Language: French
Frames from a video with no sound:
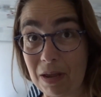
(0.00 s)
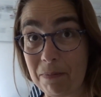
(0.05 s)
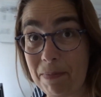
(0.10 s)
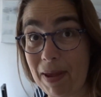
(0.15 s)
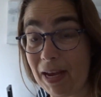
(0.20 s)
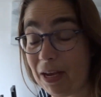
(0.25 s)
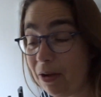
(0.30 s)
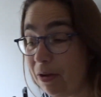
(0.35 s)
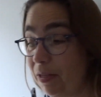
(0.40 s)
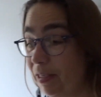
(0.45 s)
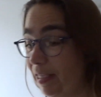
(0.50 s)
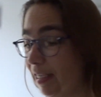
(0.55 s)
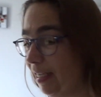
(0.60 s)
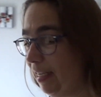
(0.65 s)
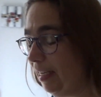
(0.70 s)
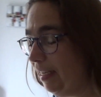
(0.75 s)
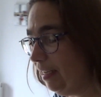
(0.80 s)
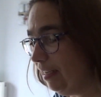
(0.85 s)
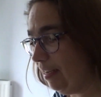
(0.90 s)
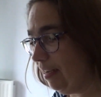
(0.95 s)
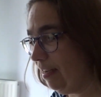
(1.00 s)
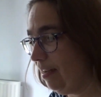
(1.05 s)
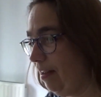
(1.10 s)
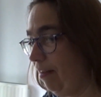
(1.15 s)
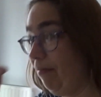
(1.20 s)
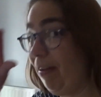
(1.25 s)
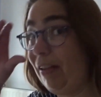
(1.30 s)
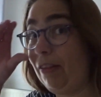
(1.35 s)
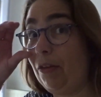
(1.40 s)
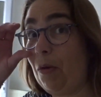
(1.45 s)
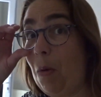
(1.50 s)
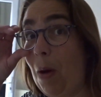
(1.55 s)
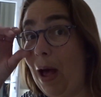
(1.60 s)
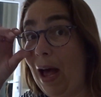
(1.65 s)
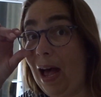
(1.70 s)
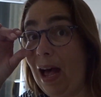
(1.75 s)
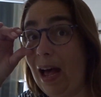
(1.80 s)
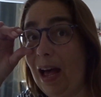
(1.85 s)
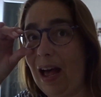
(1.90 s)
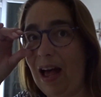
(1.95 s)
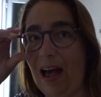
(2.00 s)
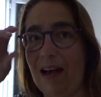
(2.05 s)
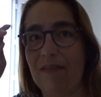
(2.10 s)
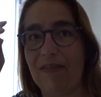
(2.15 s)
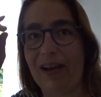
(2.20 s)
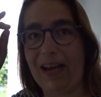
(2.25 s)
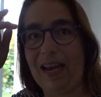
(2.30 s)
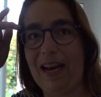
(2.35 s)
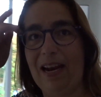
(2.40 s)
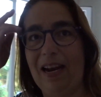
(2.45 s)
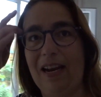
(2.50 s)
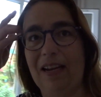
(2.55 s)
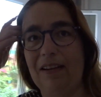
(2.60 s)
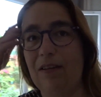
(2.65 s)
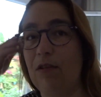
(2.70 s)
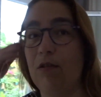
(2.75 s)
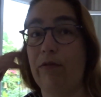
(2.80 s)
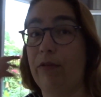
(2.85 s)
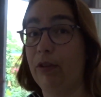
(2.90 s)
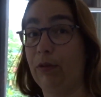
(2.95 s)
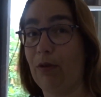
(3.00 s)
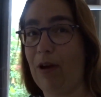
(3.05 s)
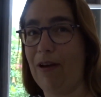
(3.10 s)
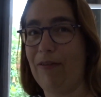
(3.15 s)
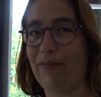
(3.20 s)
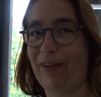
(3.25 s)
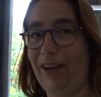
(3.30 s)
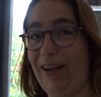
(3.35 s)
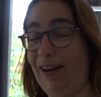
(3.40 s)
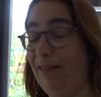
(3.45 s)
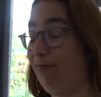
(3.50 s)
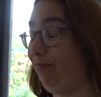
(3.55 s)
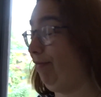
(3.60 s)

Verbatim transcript: mercredi 23 avril, 23 euh, avril,